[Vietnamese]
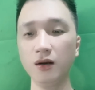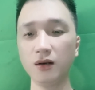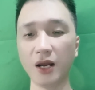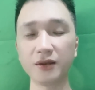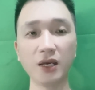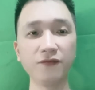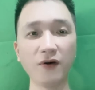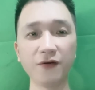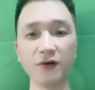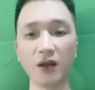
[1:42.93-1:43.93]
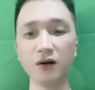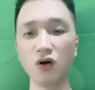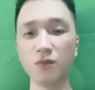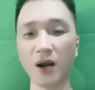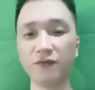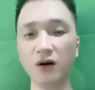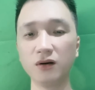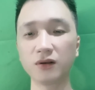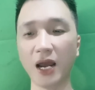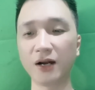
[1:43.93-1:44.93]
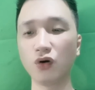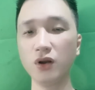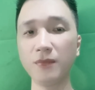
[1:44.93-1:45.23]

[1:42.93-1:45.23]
Lại nhìn về phía Ngưu Ma Vương đang đối